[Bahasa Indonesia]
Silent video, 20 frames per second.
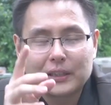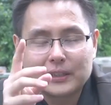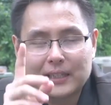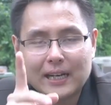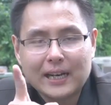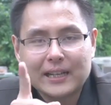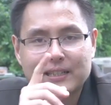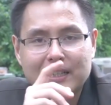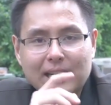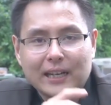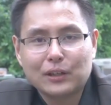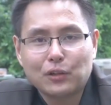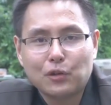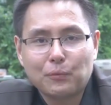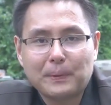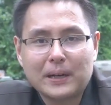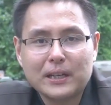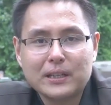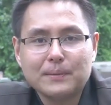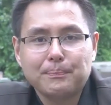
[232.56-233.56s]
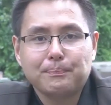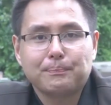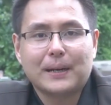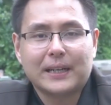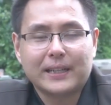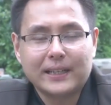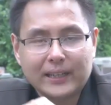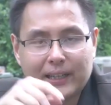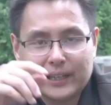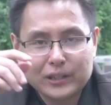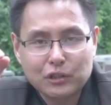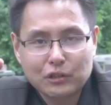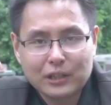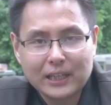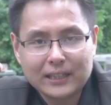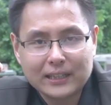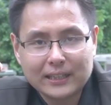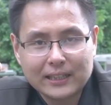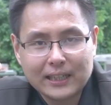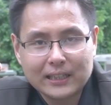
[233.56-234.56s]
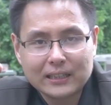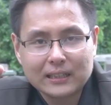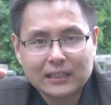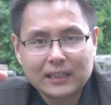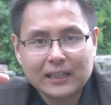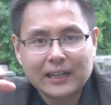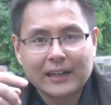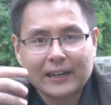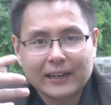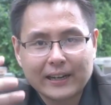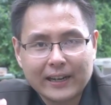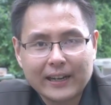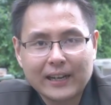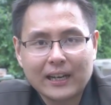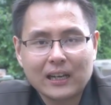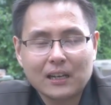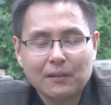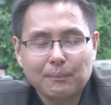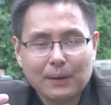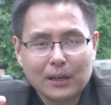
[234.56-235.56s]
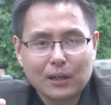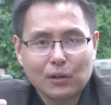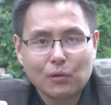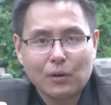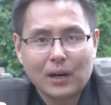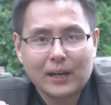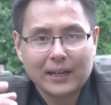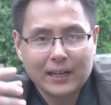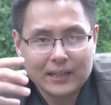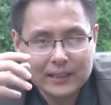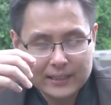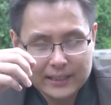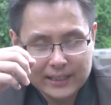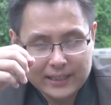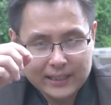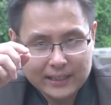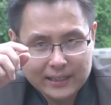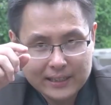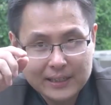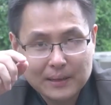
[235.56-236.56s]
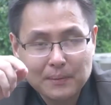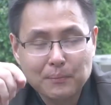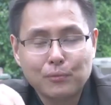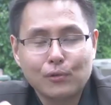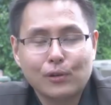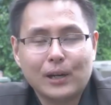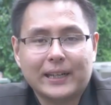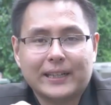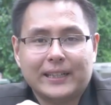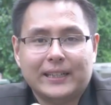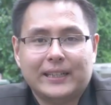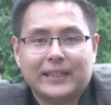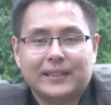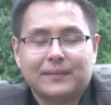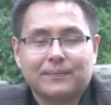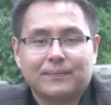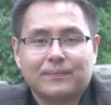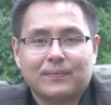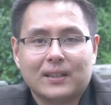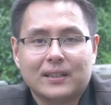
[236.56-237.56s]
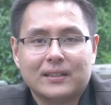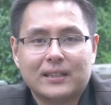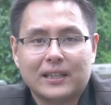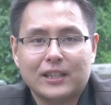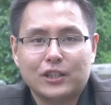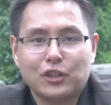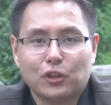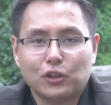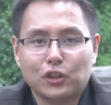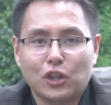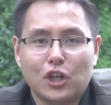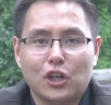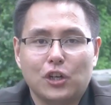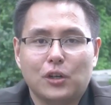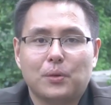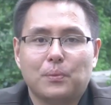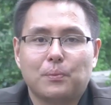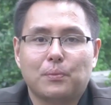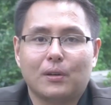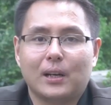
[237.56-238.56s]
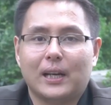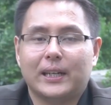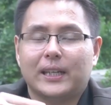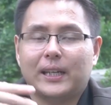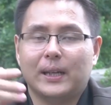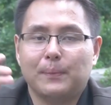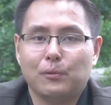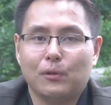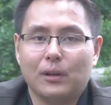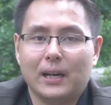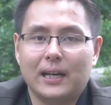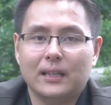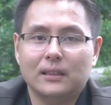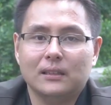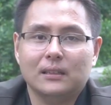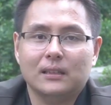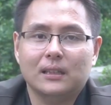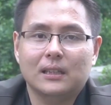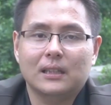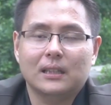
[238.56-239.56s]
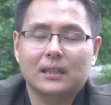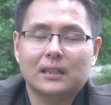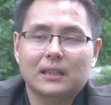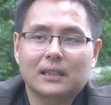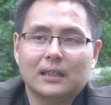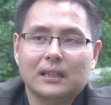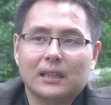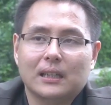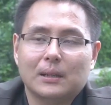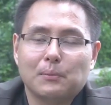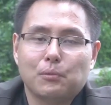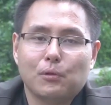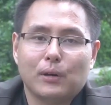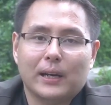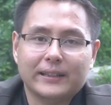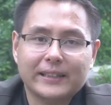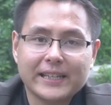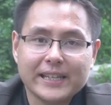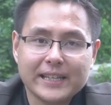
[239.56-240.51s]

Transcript: Dan jangan lupa bandingkan juga dengan real pengeluaran di bulan ini. Jadi contoh, bulan ini bulan bulan